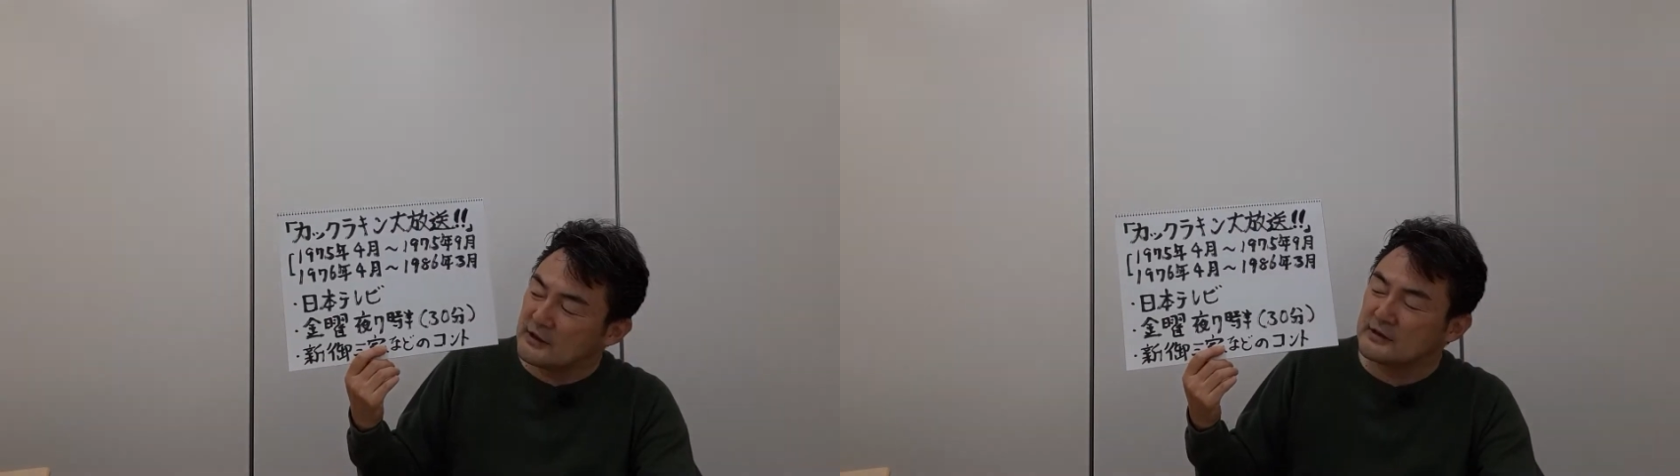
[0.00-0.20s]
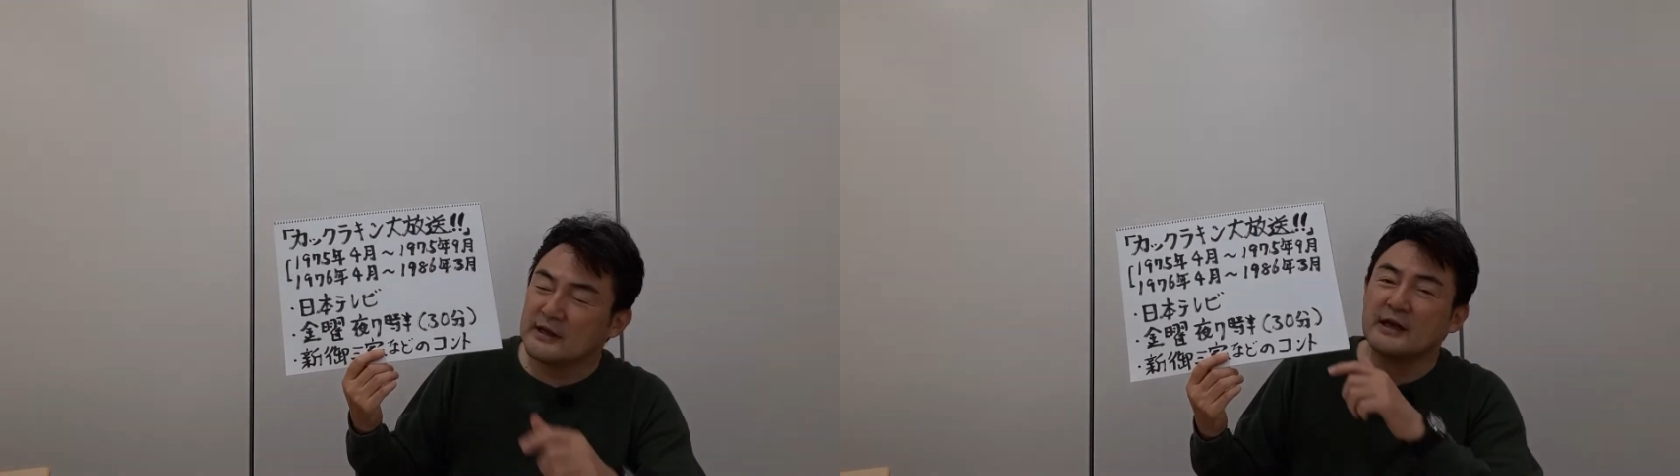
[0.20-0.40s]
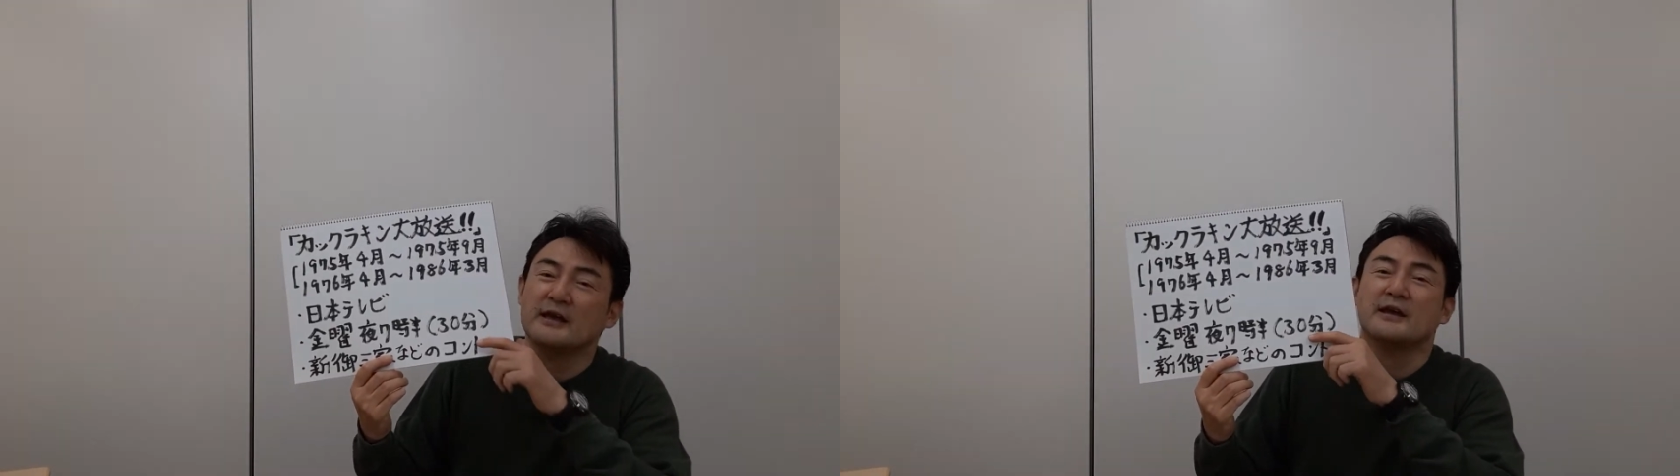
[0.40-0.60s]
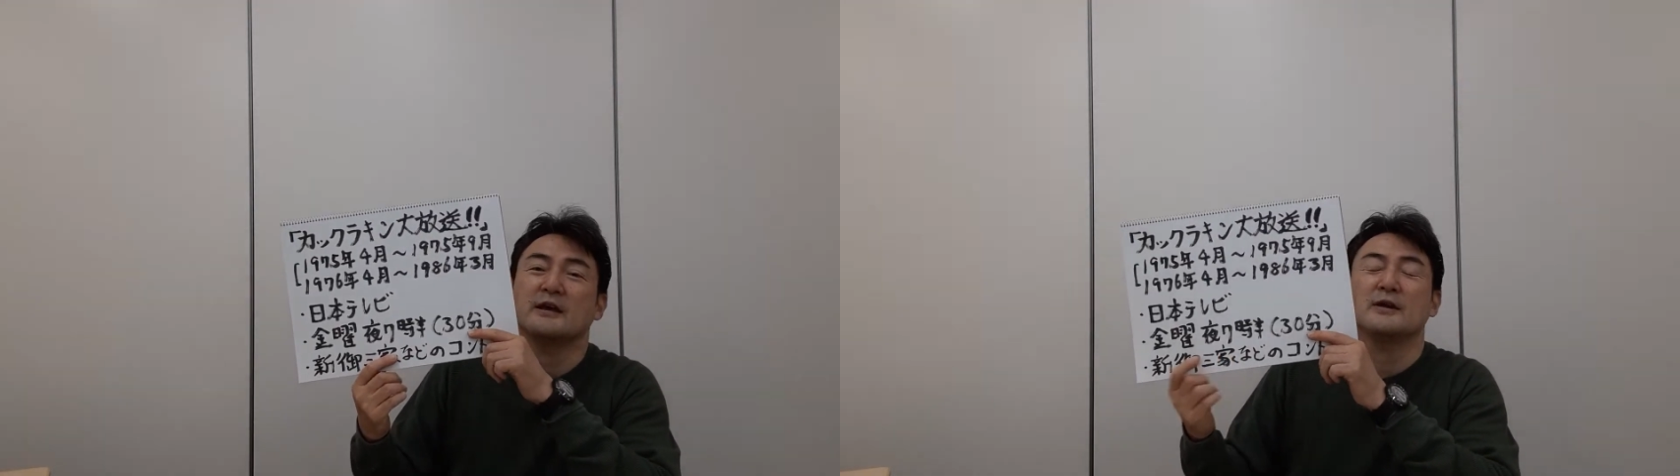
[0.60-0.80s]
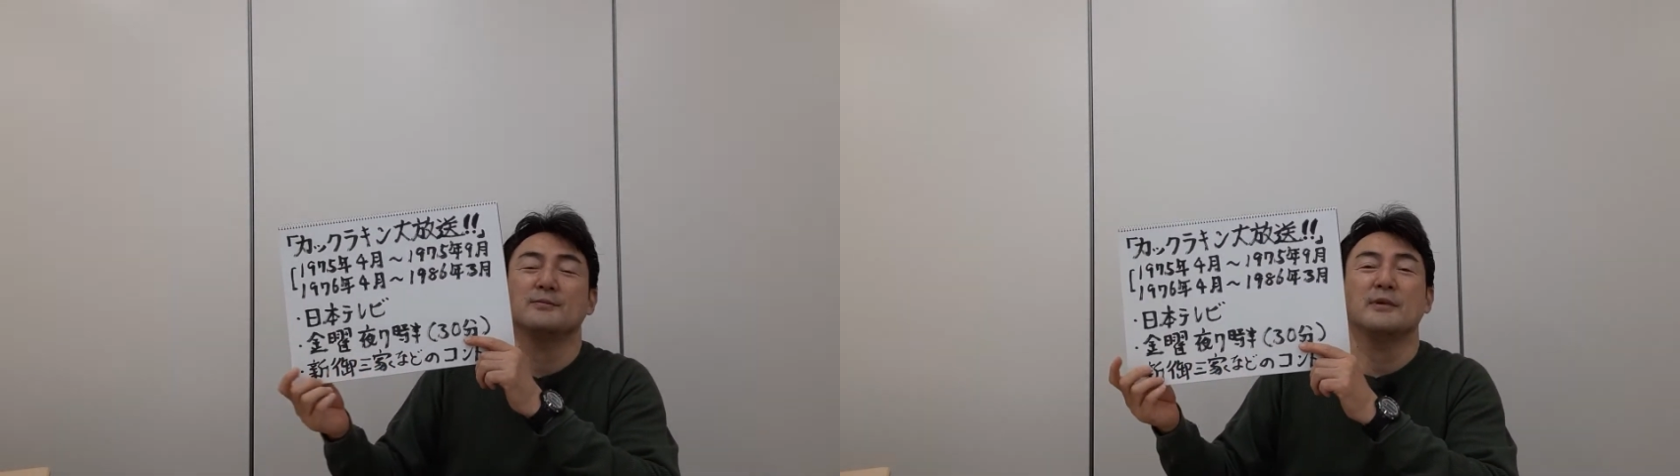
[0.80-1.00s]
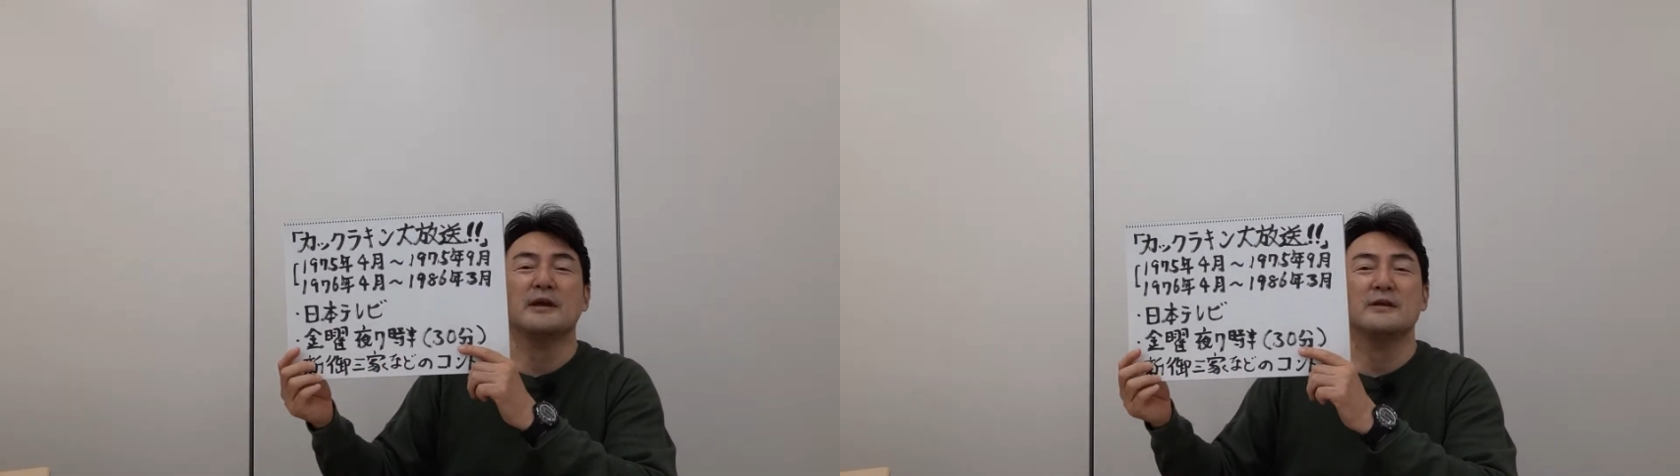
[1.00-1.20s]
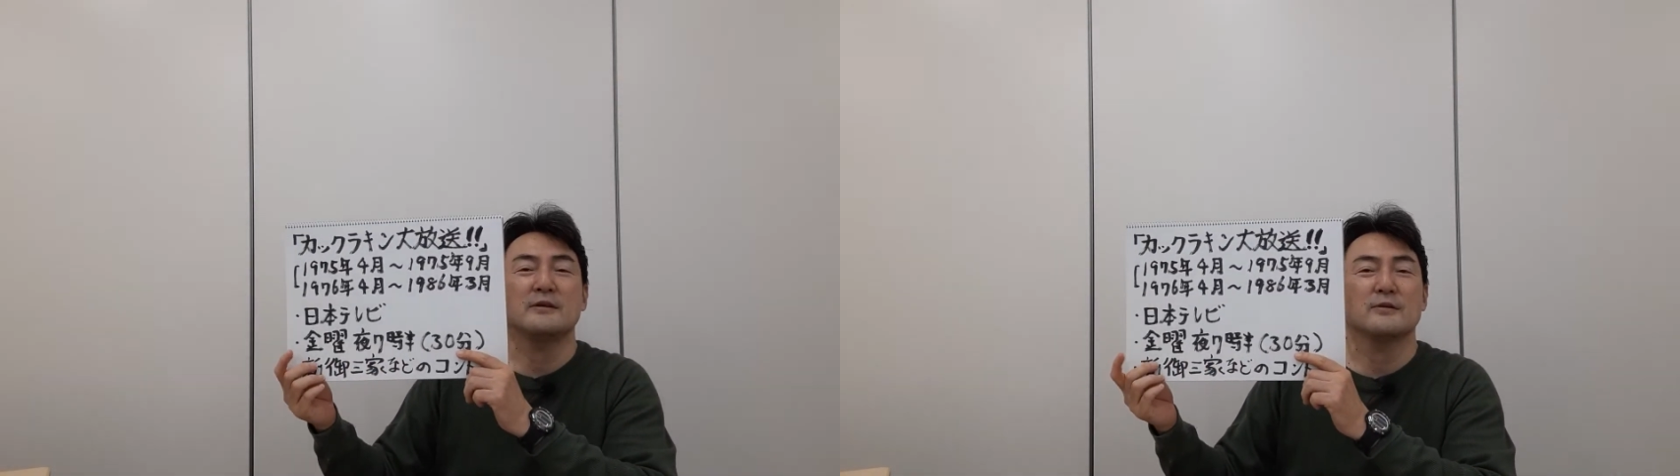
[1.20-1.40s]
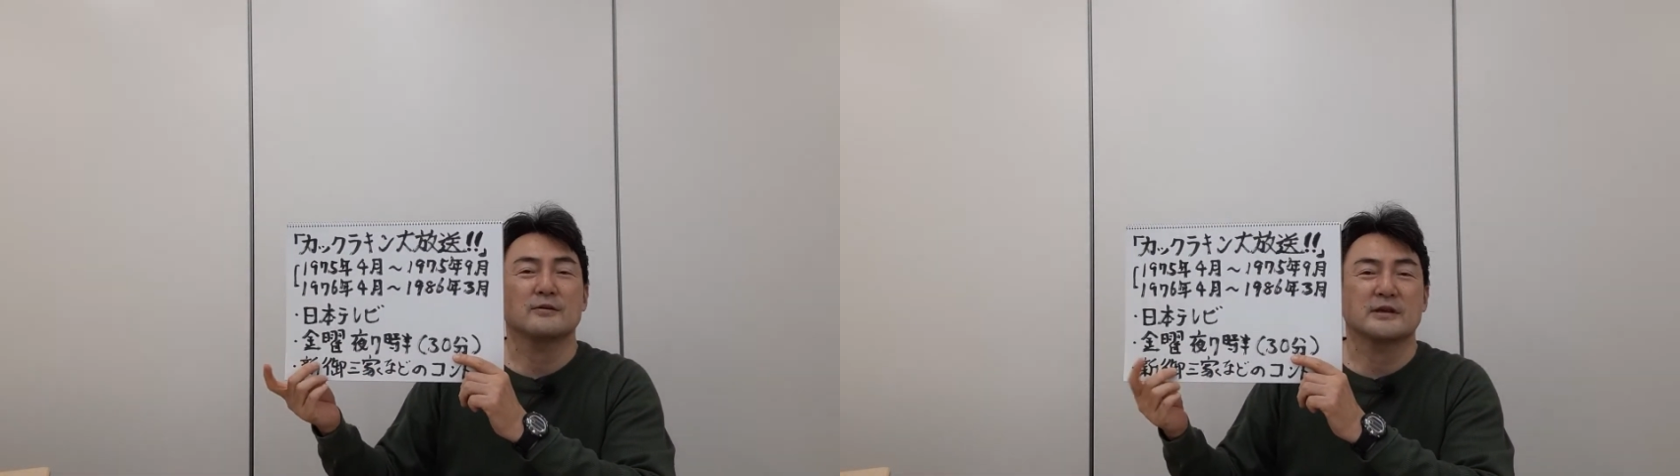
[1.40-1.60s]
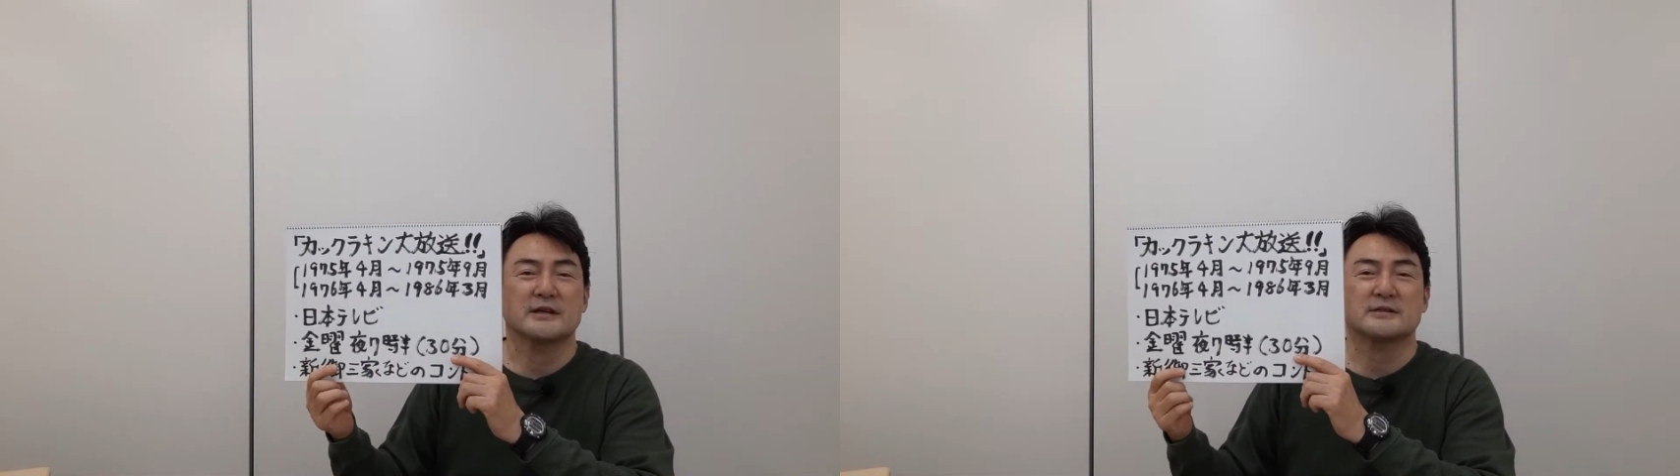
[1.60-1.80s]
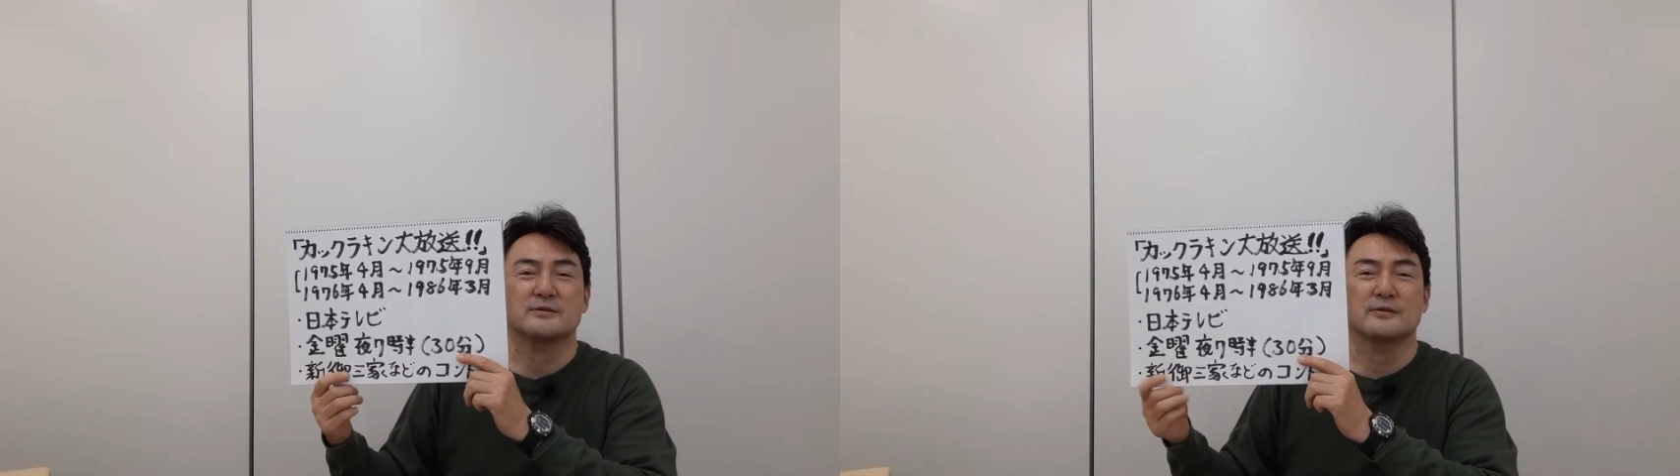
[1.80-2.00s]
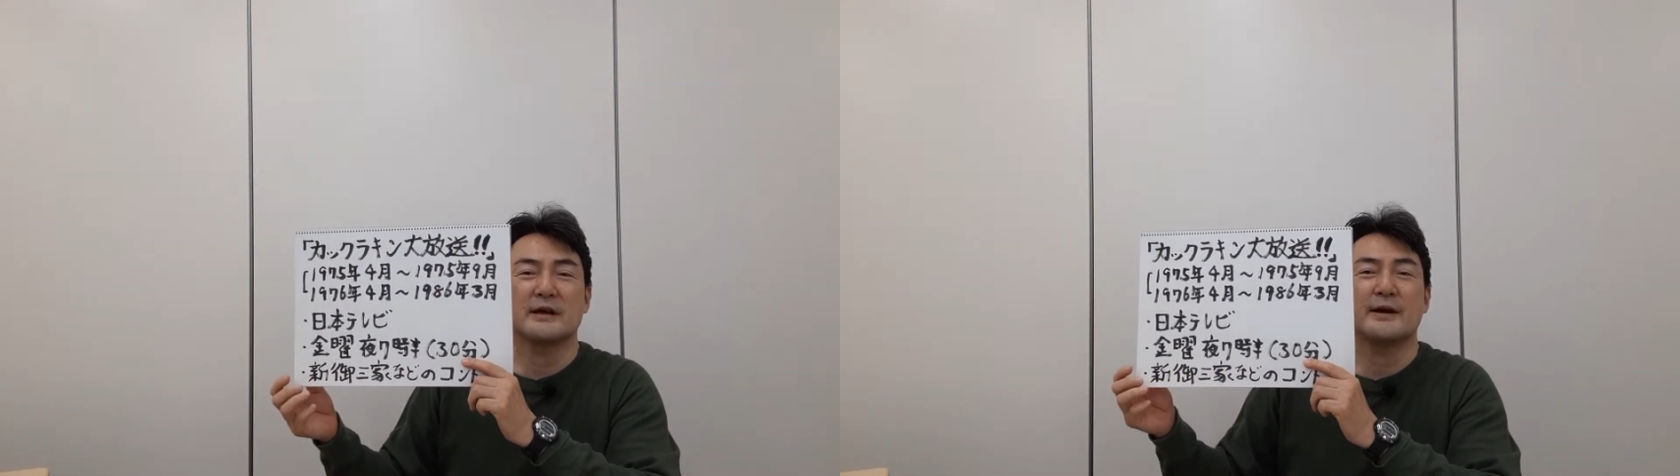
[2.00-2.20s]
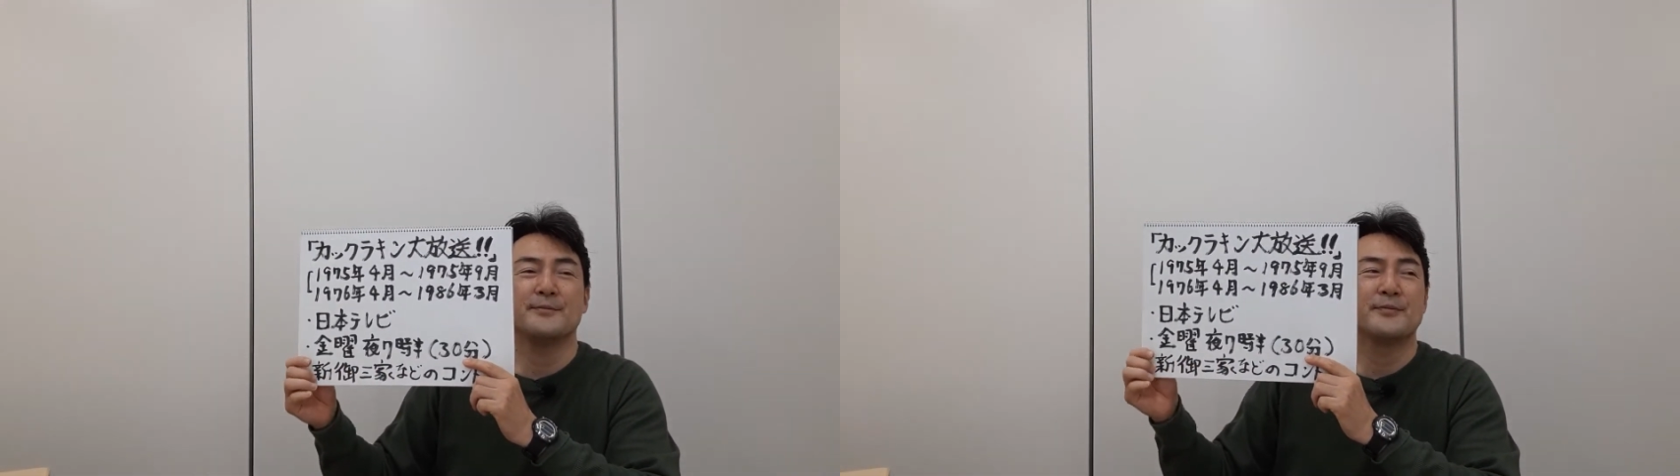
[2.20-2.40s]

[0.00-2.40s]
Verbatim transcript: で、えー、メインのキャストが